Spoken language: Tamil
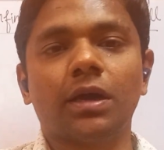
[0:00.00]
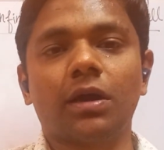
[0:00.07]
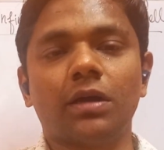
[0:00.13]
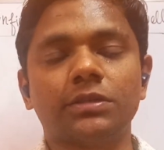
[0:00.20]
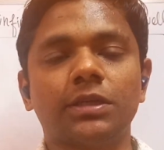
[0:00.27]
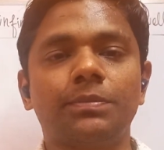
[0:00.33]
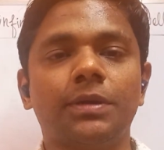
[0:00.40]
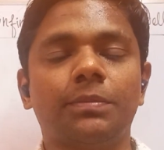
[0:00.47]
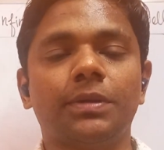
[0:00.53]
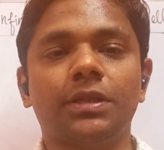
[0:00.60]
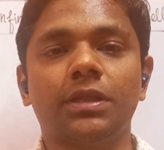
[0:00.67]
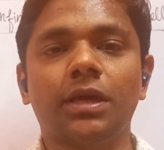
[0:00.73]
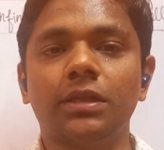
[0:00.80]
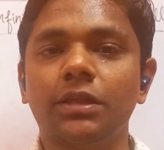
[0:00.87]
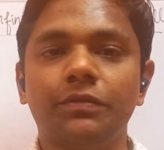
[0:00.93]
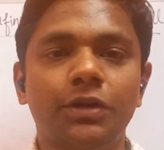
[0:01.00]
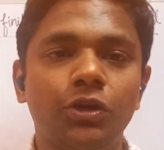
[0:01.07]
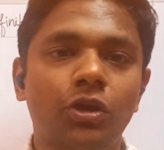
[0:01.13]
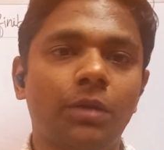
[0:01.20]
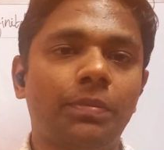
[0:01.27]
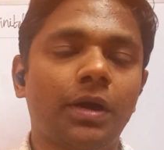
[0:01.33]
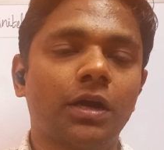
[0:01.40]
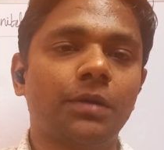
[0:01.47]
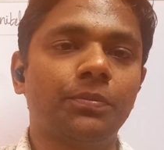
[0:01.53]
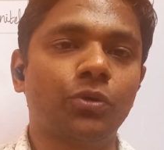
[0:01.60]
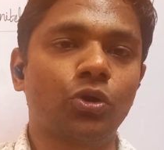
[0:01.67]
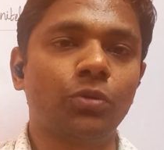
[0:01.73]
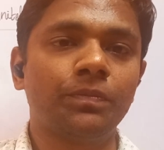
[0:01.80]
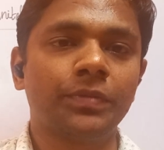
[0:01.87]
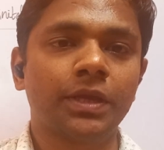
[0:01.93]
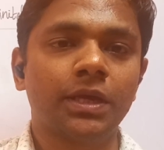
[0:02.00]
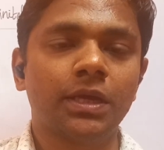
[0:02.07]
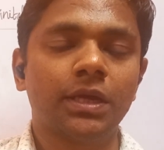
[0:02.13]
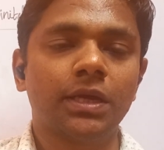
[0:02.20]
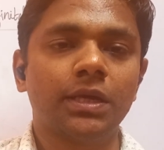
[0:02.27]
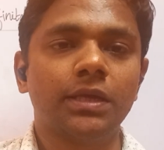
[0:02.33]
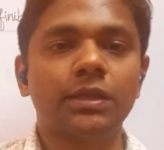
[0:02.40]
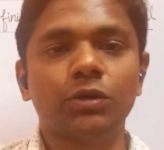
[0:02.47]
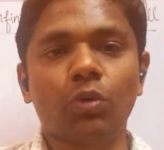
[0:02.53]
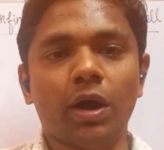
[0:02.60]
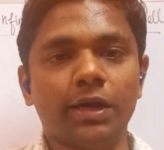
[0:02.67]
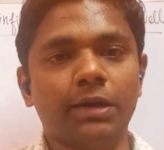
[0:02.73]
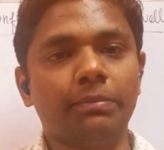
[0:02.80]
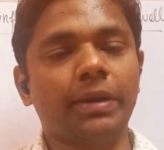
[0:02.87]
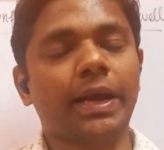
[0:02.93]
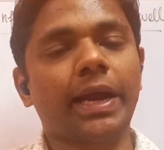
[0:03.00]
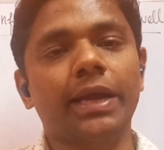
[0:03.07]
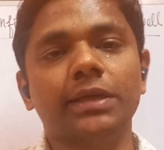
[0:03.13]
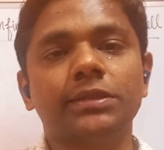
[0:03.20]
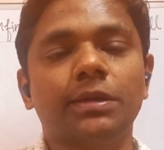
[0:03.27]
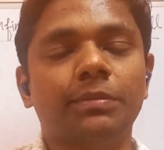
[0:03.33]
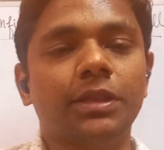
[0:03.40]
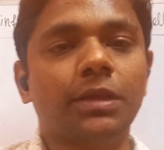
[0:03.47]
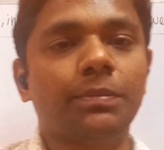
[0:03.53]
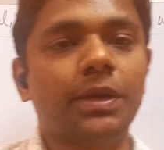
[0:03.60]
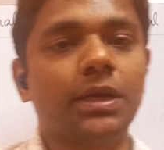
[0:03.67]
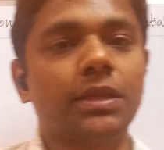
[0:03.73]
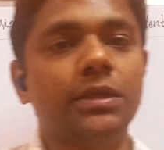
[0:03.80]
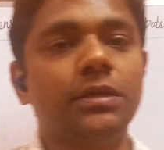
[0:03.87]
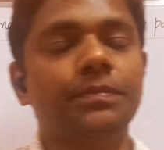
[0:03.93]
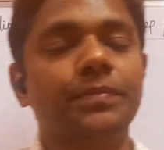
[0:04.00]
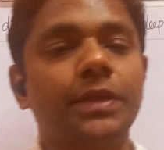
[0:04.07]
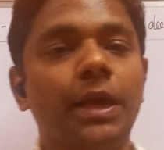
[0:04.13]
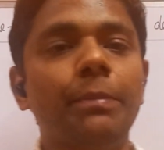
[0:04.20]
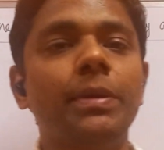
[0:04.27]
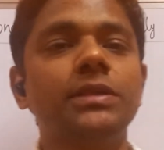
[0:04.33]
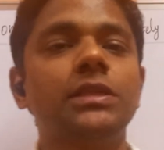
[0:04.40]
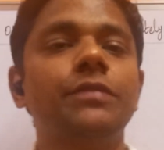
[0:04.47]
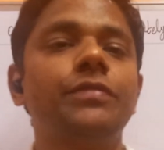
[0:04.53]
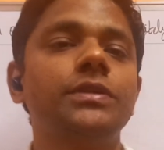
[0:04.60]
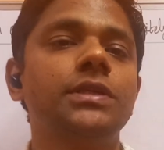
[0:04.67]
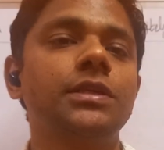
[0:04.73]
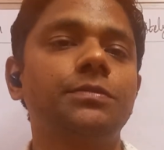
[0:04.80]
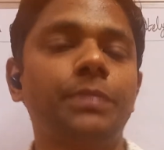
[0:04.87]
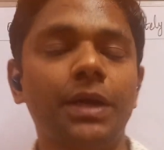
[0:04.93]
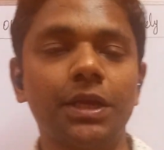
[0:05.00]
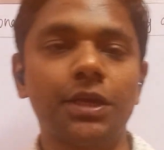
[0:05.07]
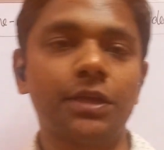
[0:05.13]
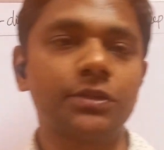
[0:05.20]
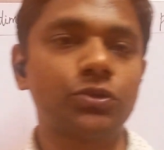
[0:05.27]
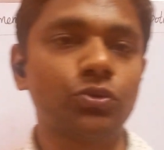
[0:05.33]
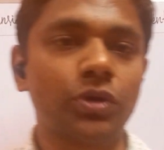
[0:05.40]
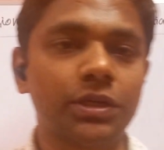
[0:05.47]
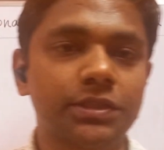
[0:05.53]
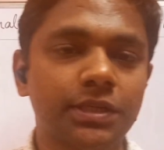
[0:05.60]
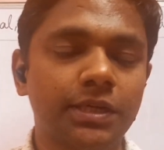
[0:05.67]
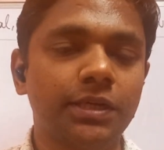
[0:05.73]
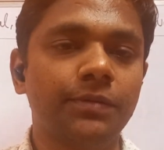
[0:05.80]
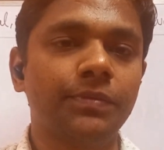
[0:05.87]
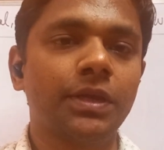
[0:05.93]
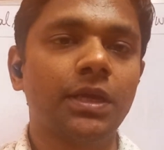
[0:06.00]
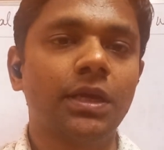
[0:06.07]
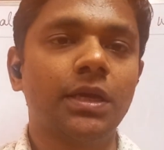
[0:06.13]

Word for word: இந்த கான்செப்டை பற்றி தான் இந்த வீடியோவில் பார்க்க போறோம் இது குவாண்டம் மெக்கானிக்ஸ் சம்மந்தப்பட்டது எம்எஸ்சி பிசிக்ஸ் படிக்கிற ஸ்டூடெண்ட்ஸ்க்கு